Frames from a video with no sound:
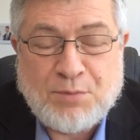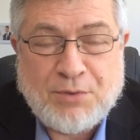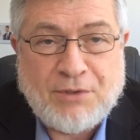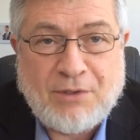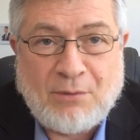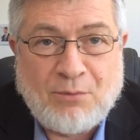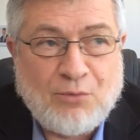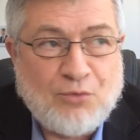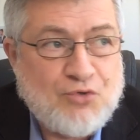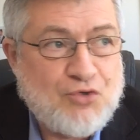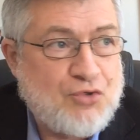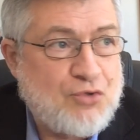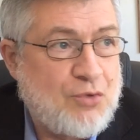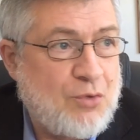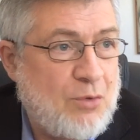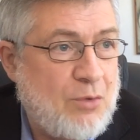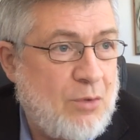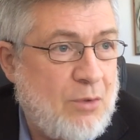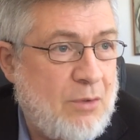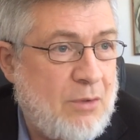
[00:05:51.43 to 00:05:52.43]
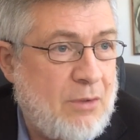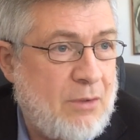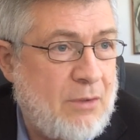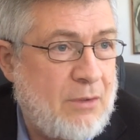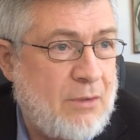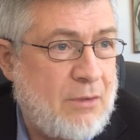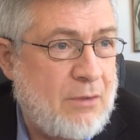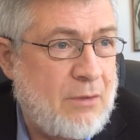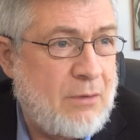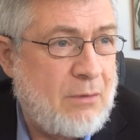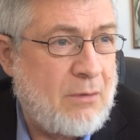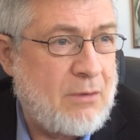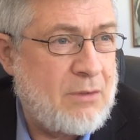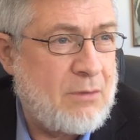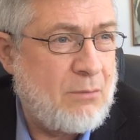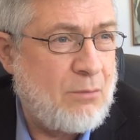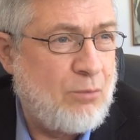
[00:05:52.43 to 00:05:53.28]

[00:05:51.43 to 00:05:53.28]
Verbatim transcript: потому что э,